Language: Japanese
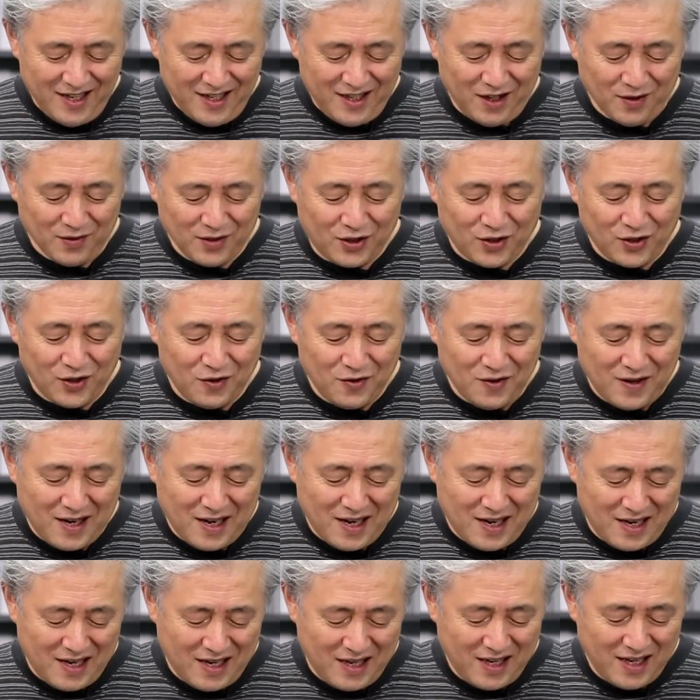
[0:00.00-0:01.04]
でもそれ
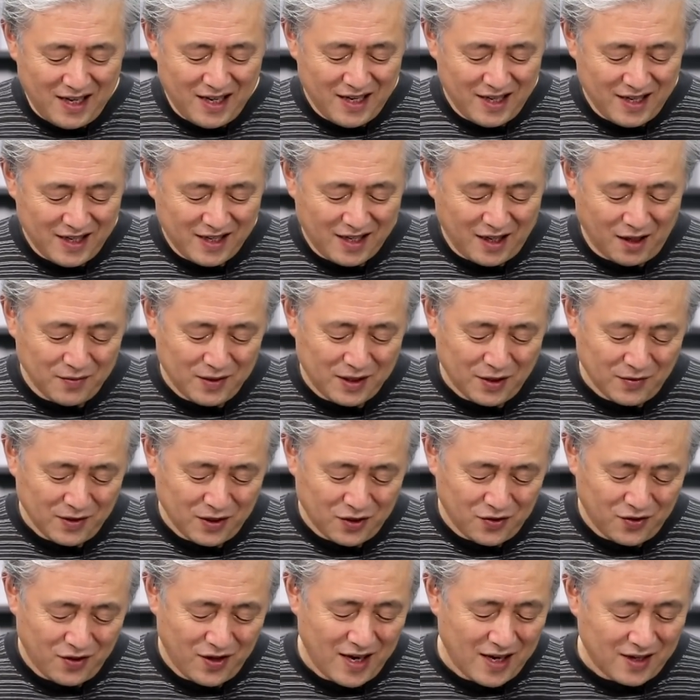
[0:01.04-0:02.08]
は神様
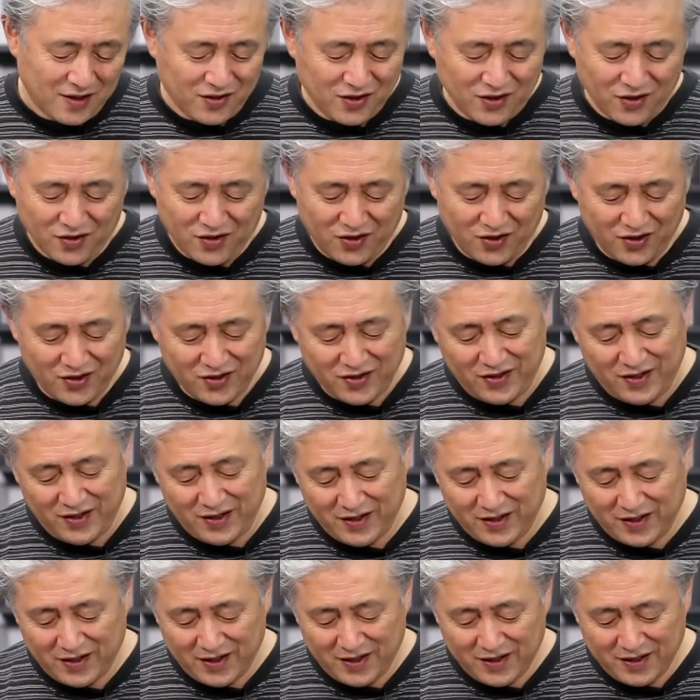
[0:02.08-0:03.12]
との約束
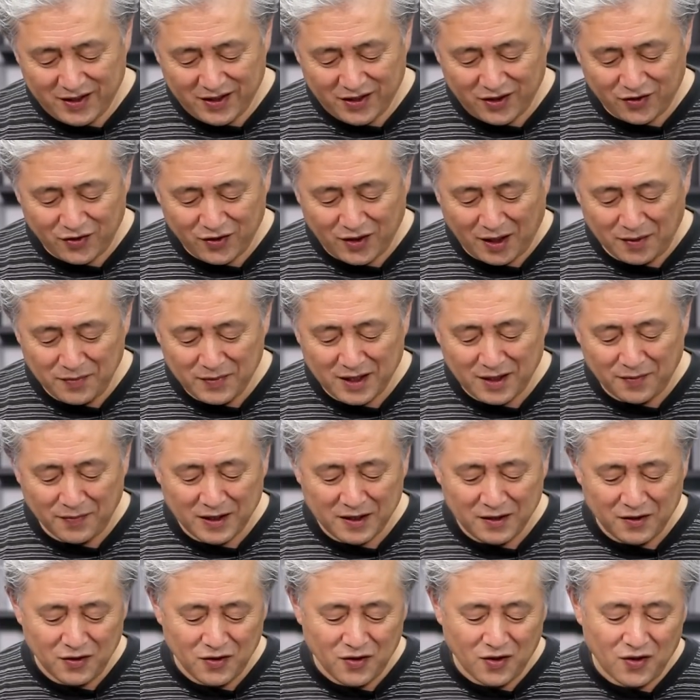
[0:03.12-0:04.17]
その神
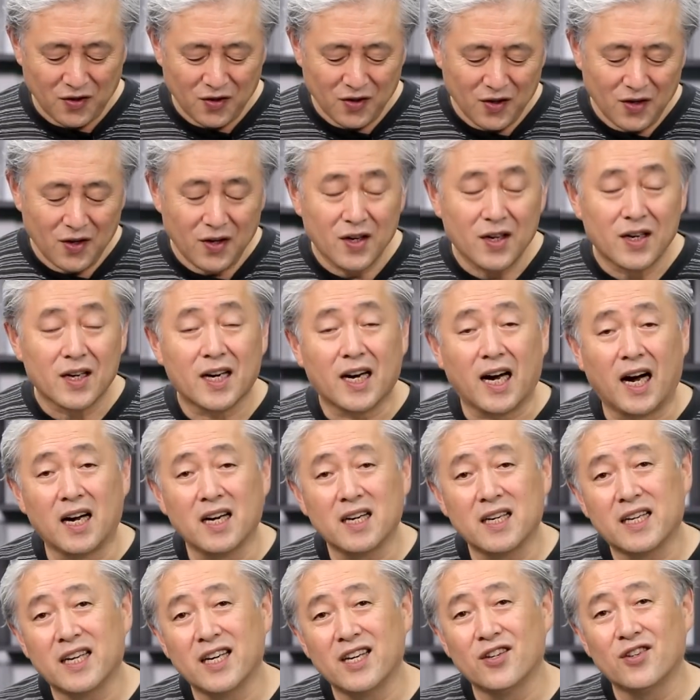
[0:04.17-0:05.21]
様との
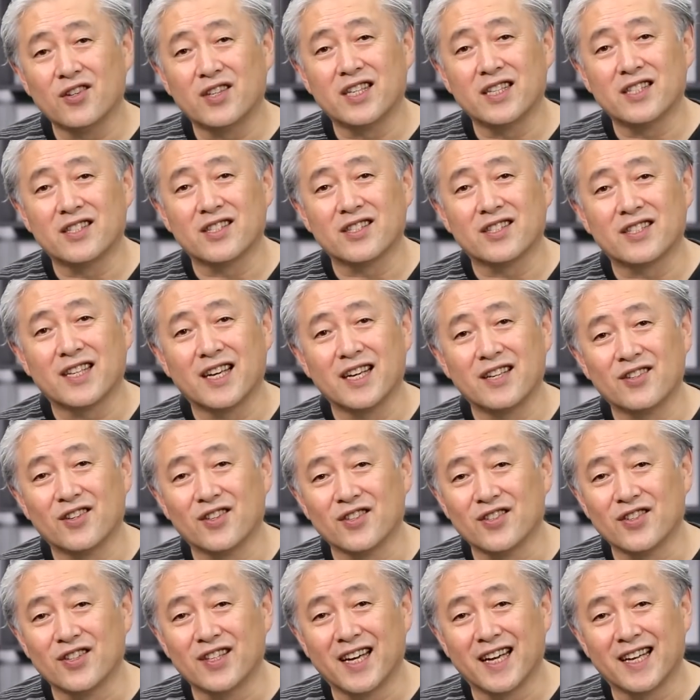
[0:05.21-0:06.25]
関係を傷つける
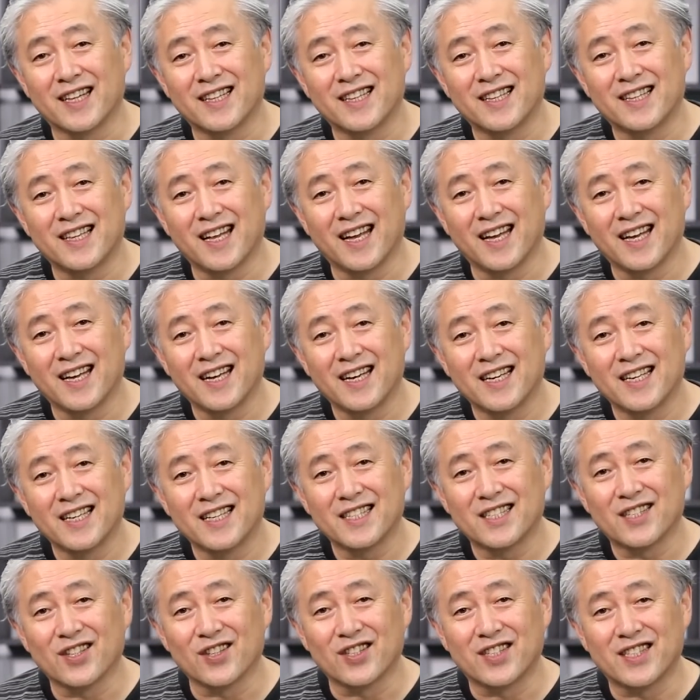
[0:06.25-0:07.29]
ことであって
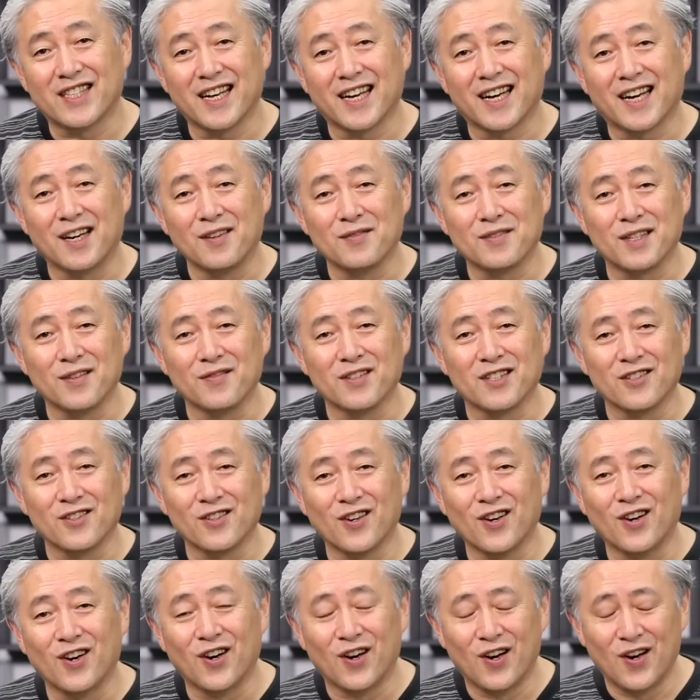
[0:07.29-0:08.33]
そして神様と
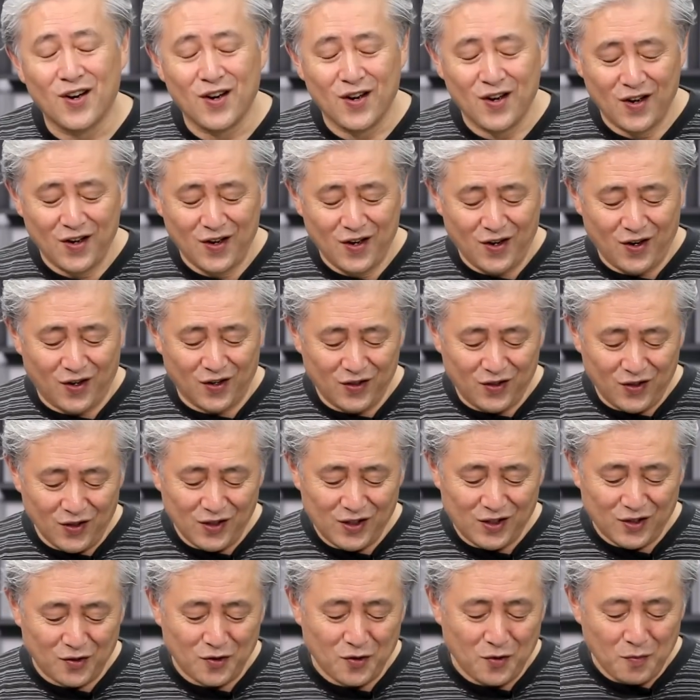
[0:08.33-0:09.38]
の本当
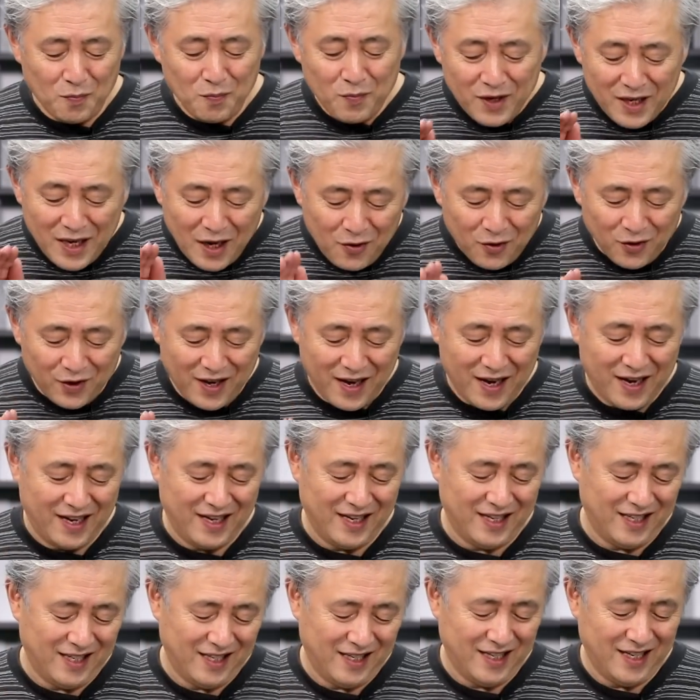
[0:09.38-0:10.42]
にその皆をね、
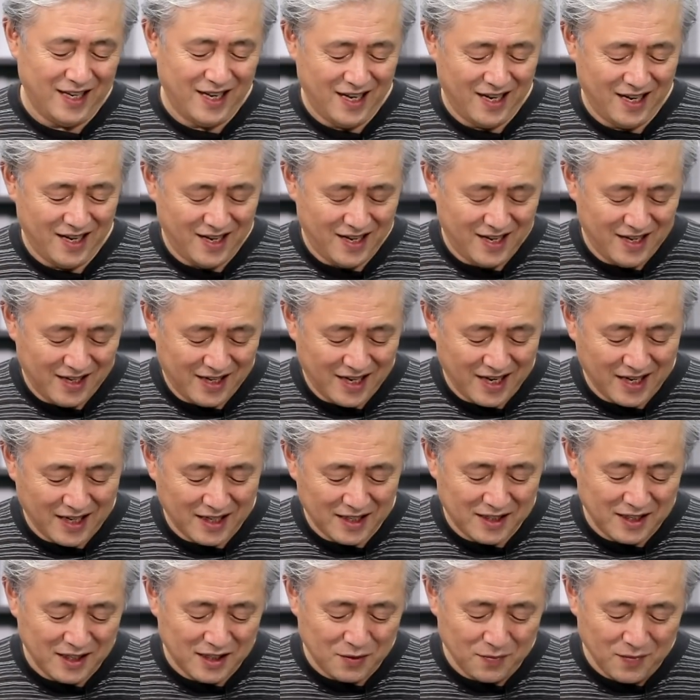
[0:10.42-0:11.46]
えー、怪我
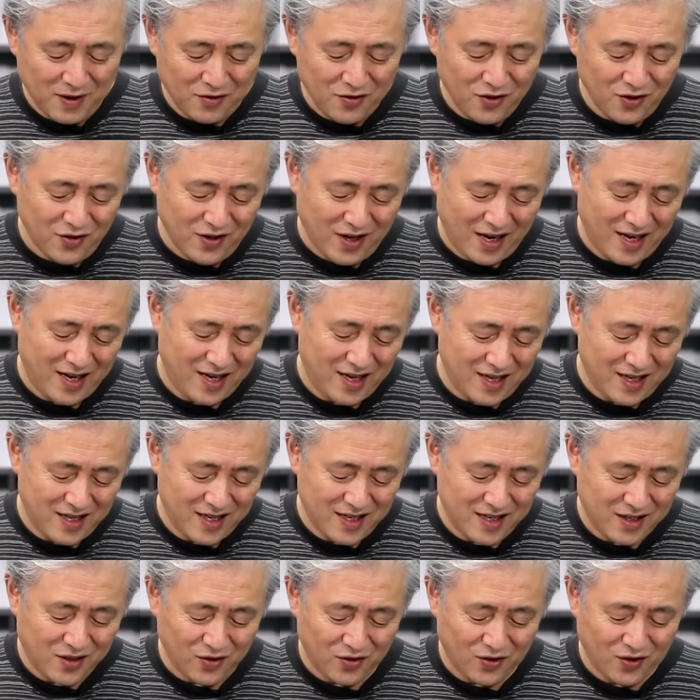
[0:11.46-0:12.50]
してしまうよう
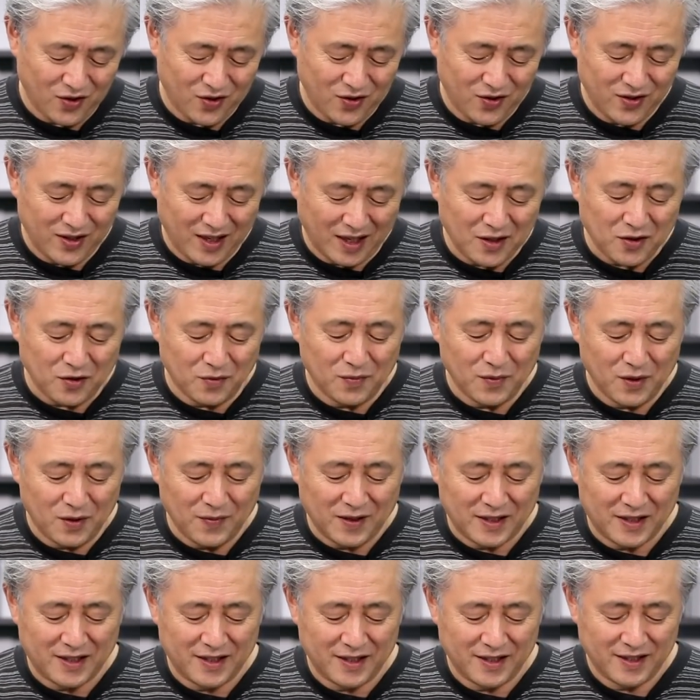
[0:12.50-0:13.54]
なことだと思い
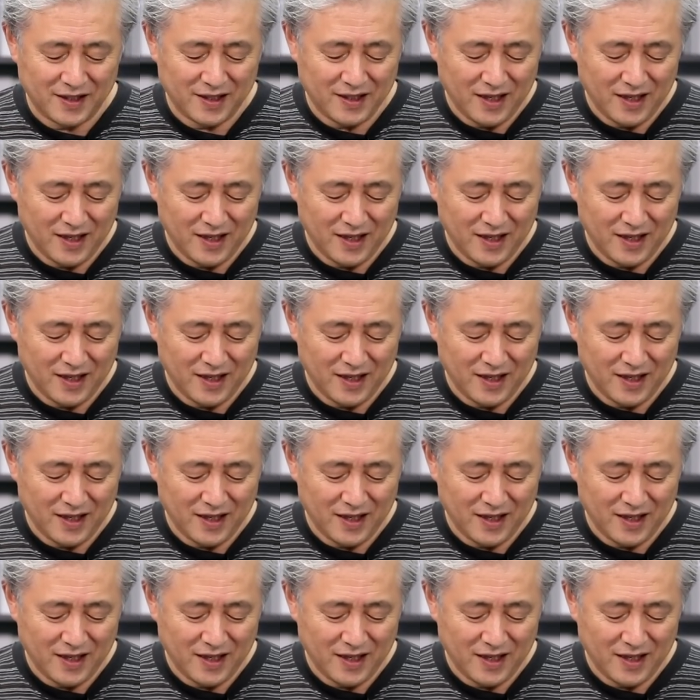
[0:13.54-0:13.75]
ます、